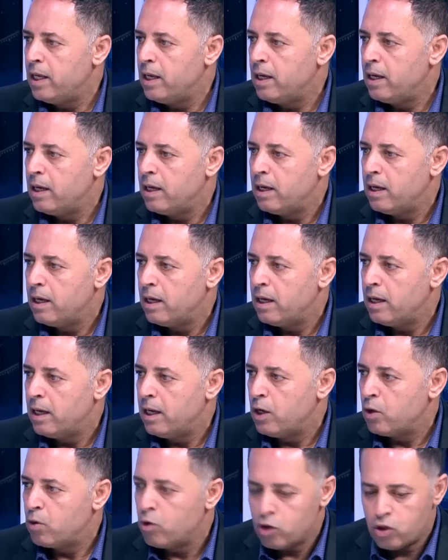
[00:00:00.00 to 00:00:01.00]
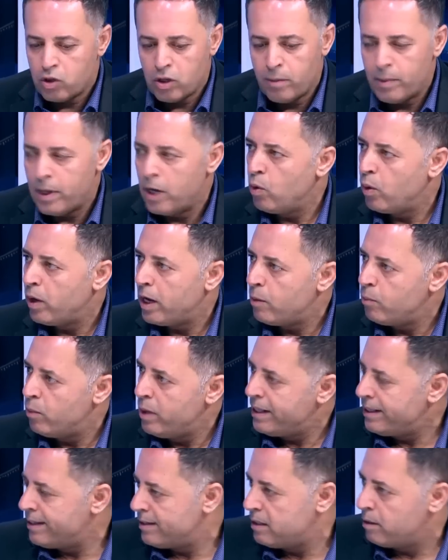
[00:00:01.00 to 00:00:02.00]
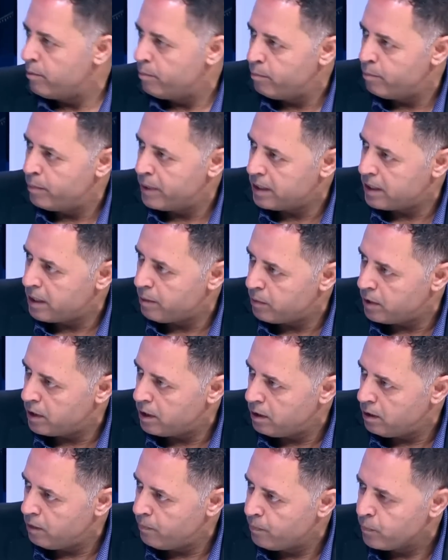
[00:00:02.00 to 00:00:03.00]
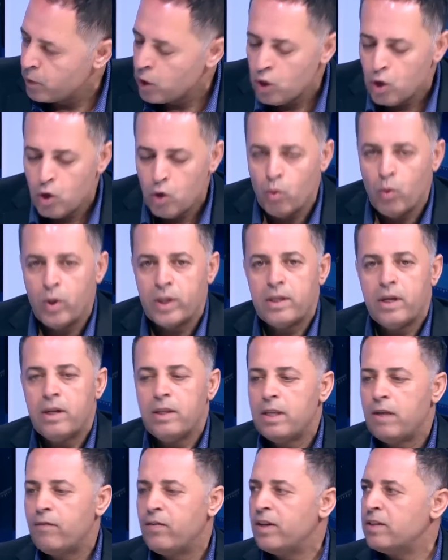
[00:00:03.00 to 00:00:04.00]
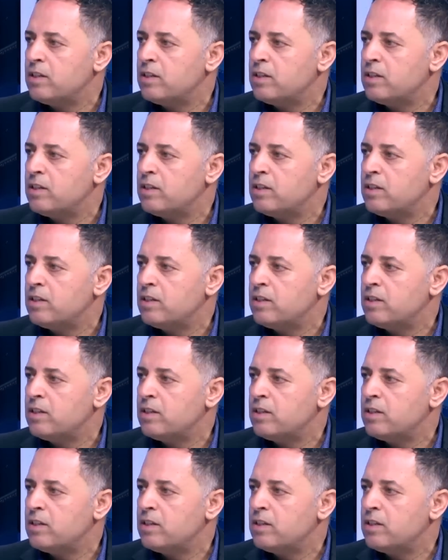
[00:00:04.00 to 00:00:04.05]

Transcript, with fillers: آه، لكوشنر بأنه غير ملتزم بالتمثيل وترتفع